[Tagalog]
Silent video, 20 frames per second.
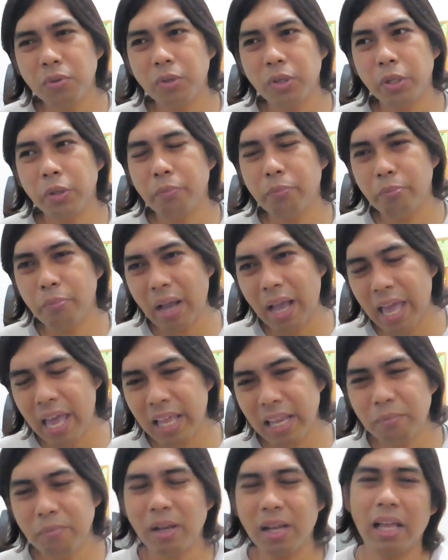yung
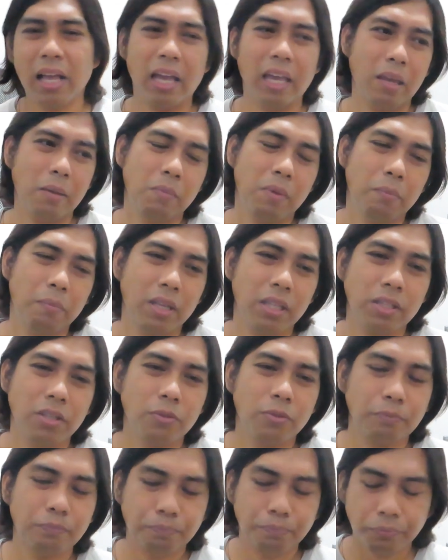brand, magkakaiba man
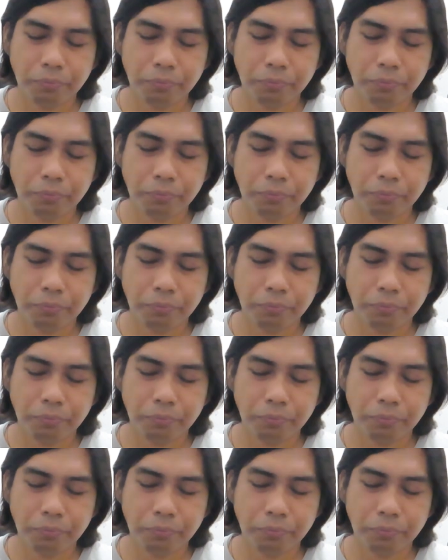yung